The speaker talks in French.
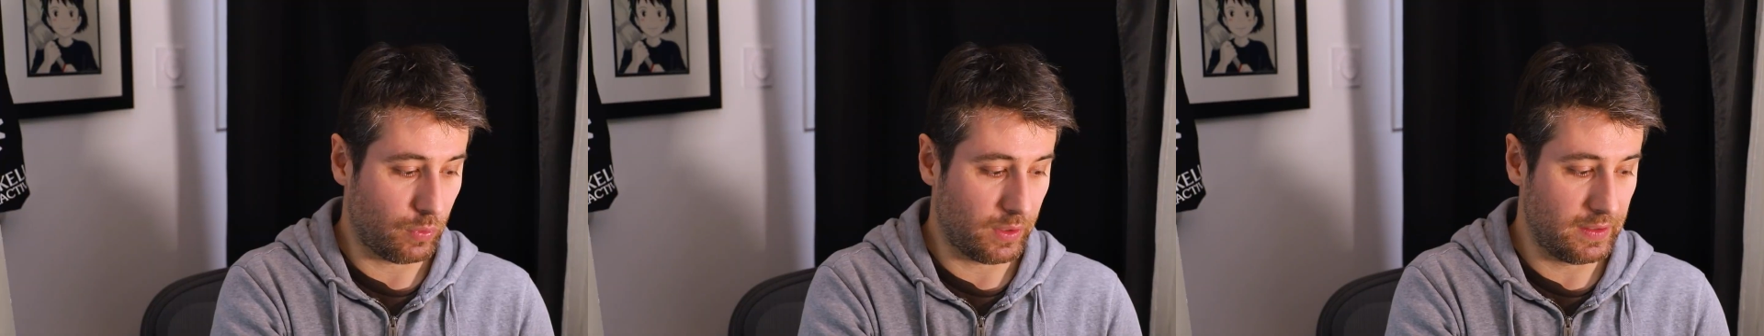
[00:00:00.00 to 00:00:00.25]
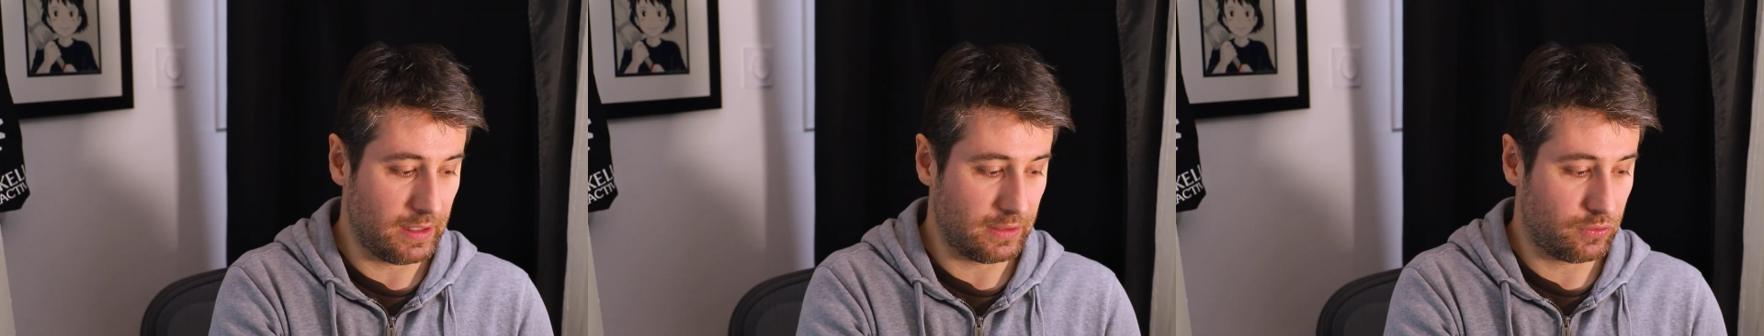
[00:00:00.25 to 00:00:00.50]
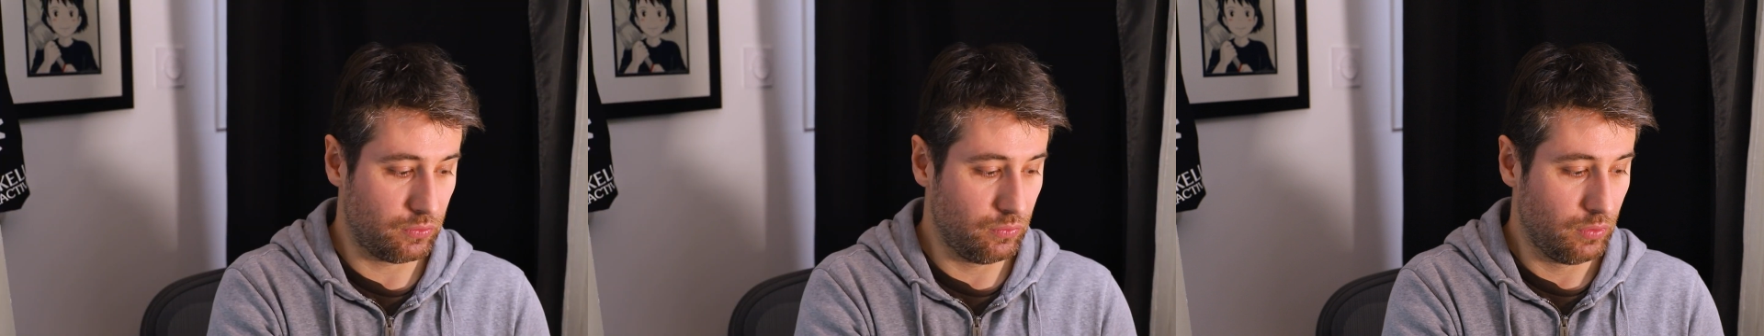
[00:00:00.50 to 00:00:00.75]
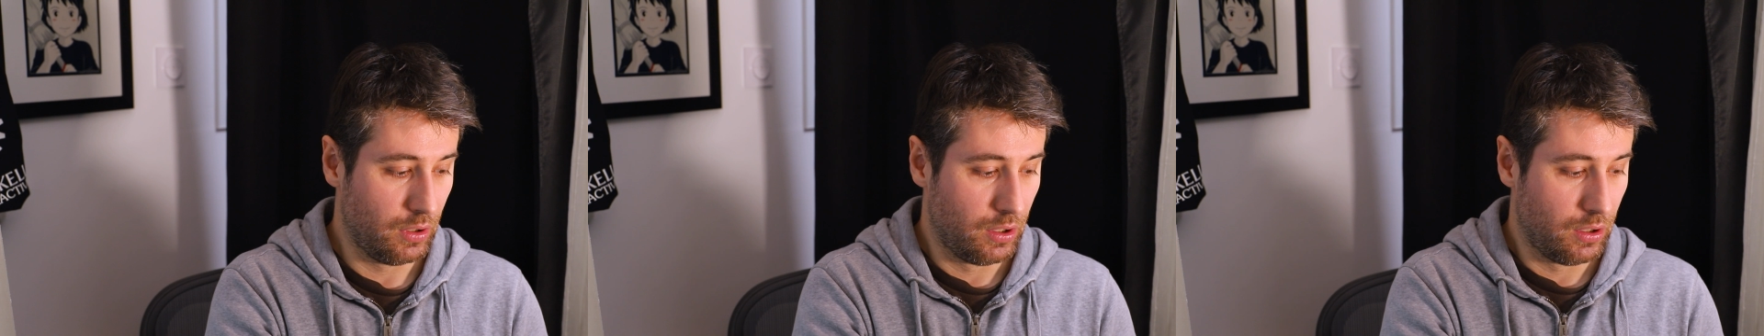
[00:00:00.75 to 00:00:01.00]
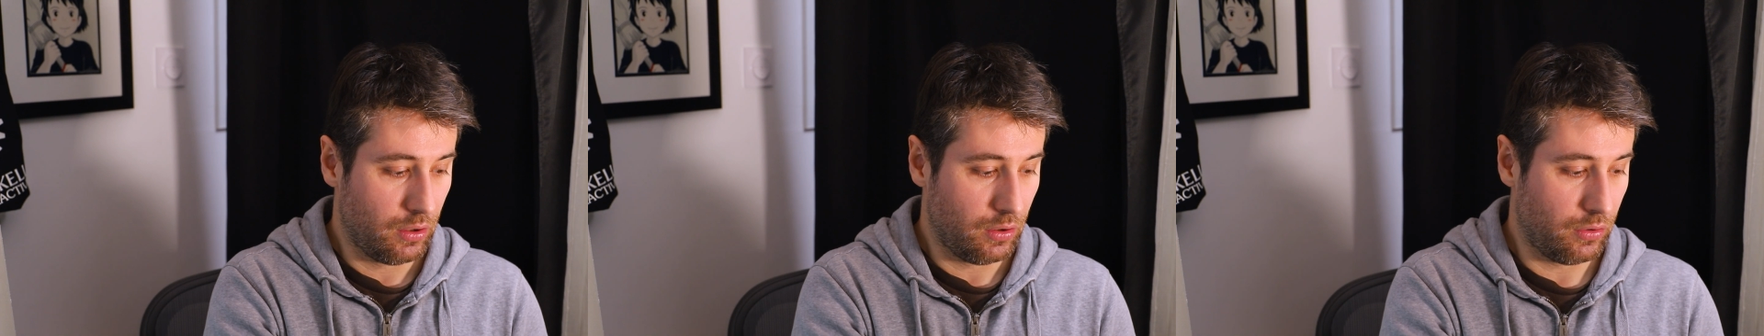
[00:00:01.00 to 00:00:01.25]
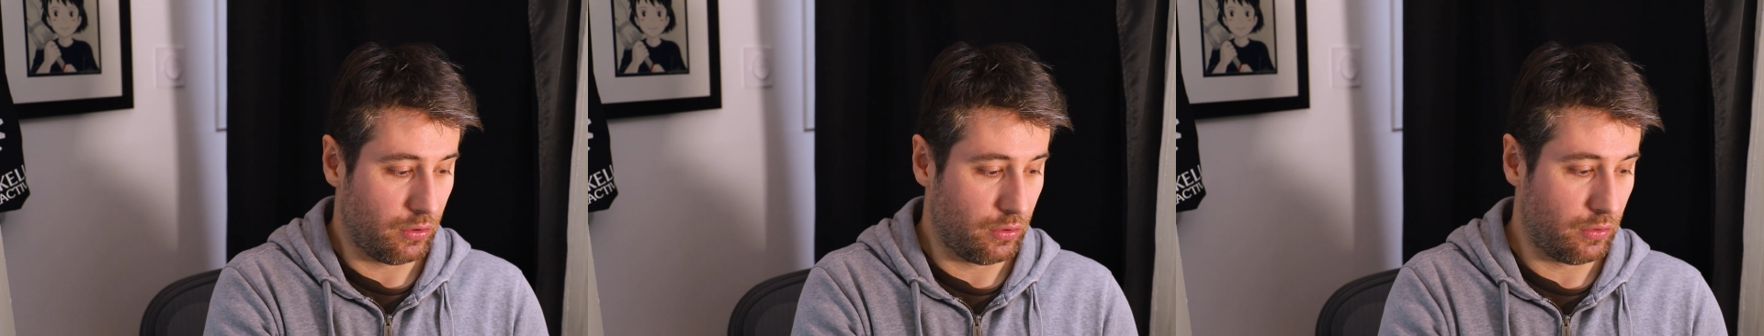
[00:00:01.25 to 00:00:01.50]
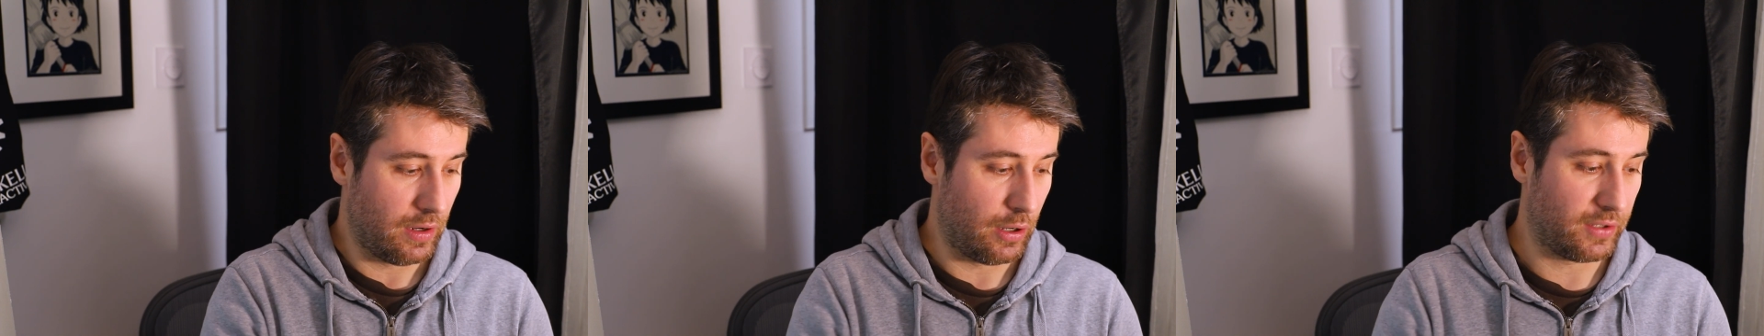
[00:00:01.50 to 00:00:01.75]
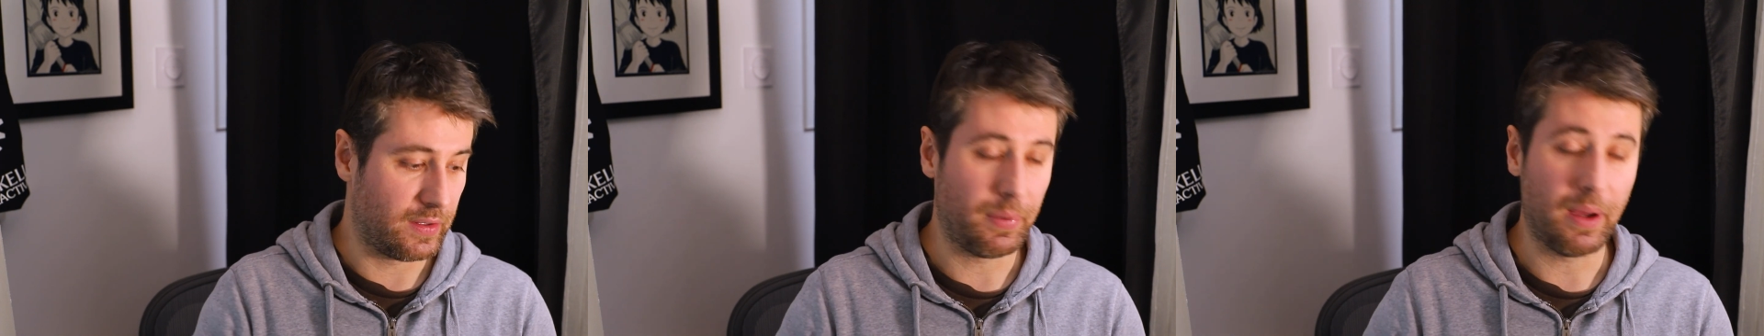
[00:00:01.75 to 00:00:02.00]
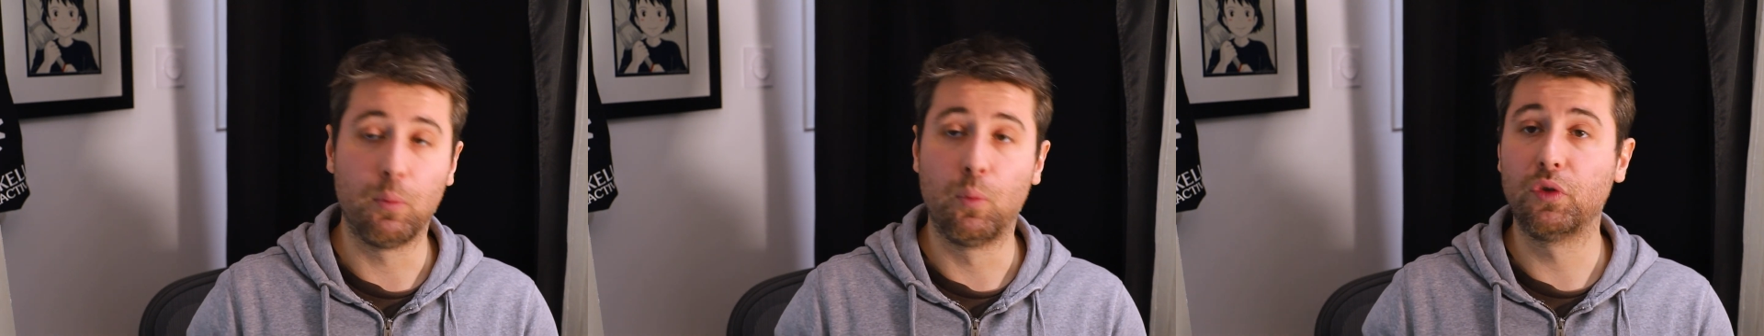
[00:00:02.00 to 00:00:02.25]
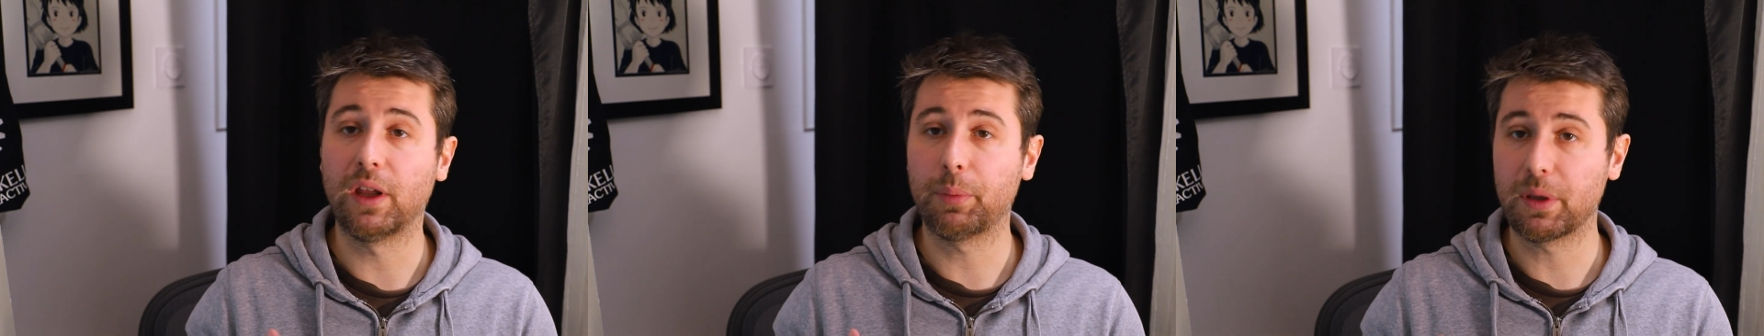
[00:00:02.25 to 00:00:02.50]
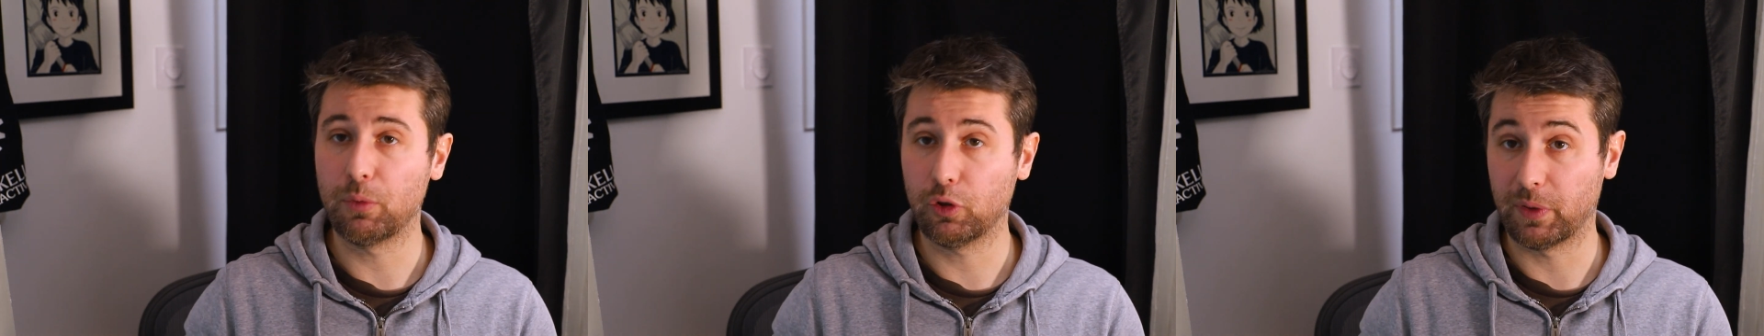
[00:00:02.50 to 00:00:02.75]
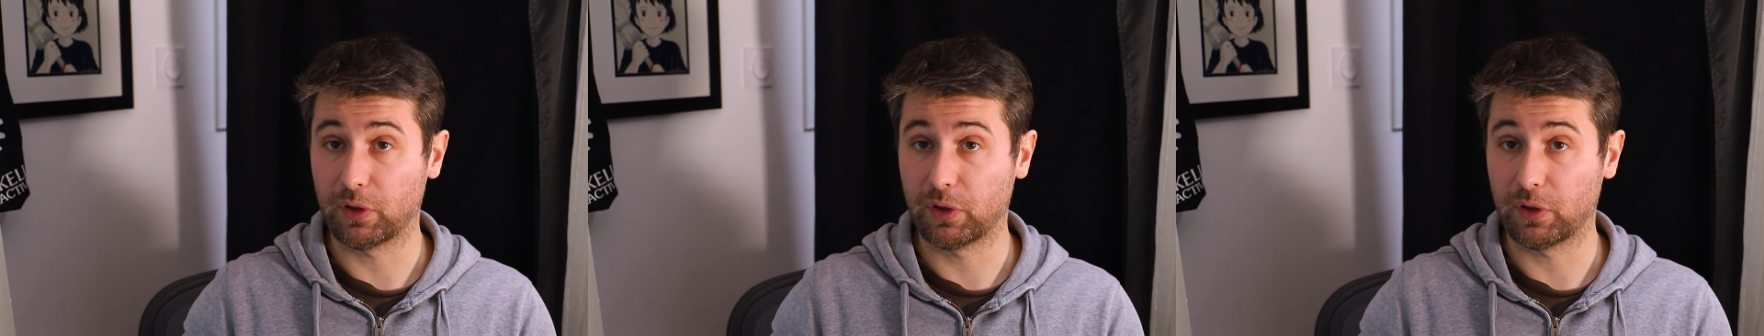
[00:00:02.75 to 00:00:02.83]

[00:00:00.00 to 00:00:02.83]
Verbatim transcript: 3D là-dessus. Euh, alors c'est pas mon imprimante